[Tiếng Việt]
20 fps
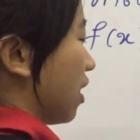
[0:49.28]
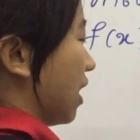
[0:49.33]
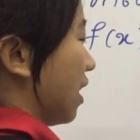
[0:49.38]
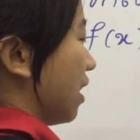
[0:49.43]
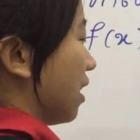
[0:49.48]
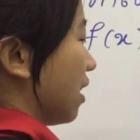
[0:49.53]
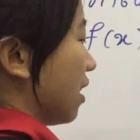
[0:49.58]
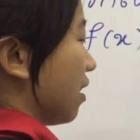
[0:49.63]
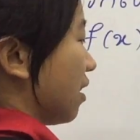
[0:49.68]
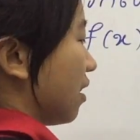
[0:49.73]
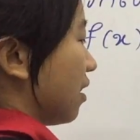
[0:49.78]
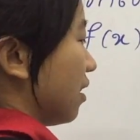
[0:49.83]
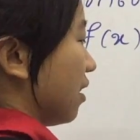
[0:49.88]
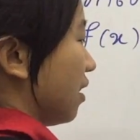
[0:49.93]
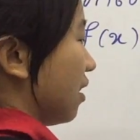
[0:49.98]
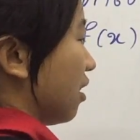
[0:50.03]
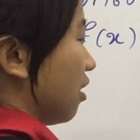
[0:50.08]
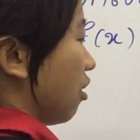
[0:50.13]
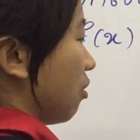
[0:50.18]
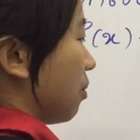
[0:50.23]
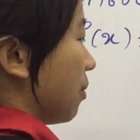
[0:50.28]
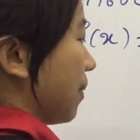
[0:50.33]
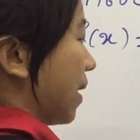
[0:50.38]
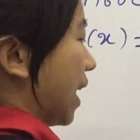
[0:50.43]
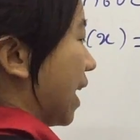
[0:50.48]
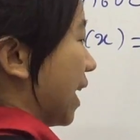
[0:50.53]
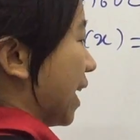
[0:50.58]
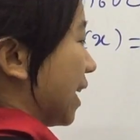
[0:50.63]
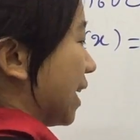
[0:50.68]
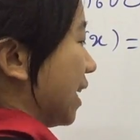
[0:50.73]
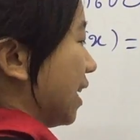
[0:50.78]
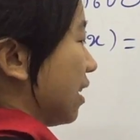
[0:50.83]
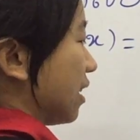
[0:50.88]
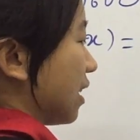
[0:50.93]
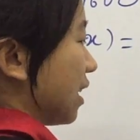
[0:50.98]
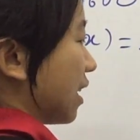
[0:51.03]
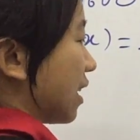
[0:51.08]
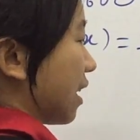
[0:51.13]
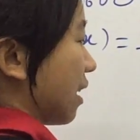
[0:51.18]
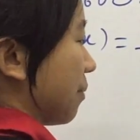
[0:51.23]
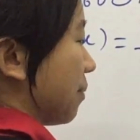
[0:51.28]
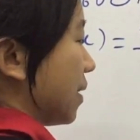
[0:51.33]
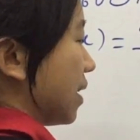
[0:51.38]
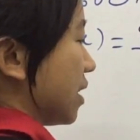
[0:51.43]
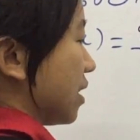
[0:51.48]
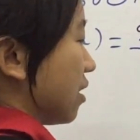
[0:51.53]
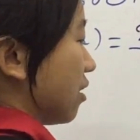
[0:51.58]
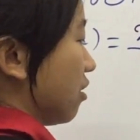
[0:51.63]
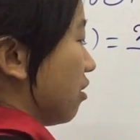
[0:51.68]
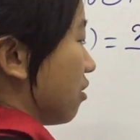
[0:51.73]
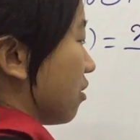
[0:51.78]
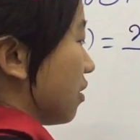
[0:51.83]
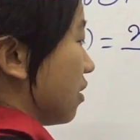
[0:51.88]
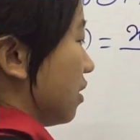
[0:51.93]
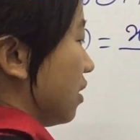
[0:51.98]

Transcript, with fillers: á ô mà này được để phị dột